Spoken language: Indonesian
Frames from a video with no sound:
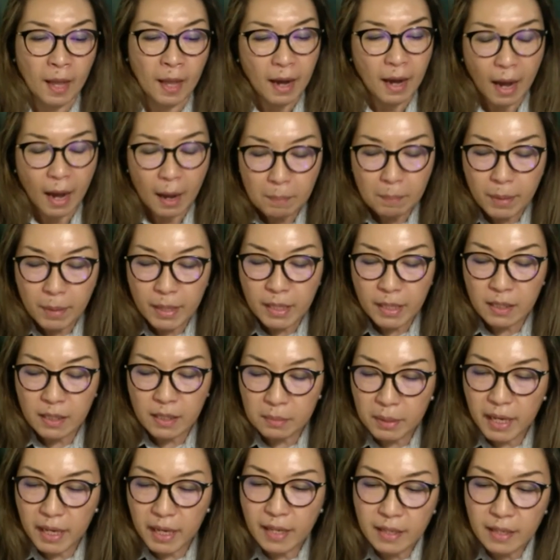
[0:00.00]
Apa
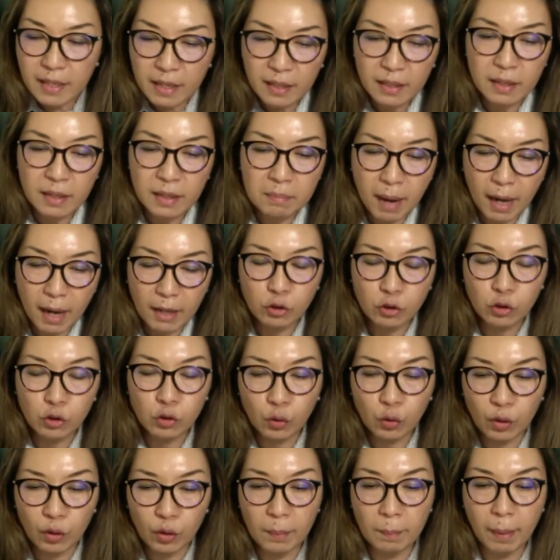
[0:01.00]
sebenarnya yang dimaksud
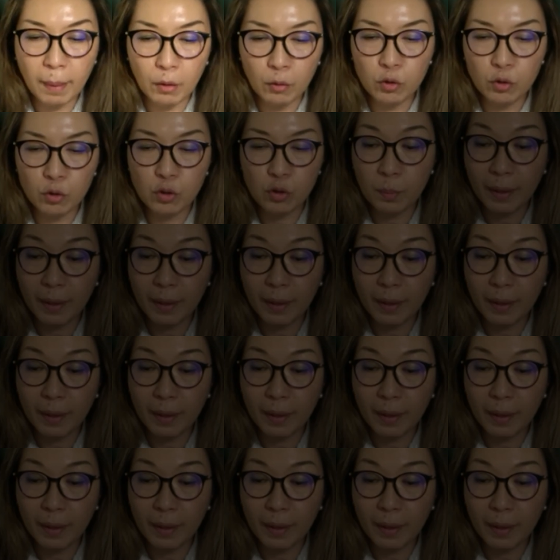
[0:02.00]
oleh Paulus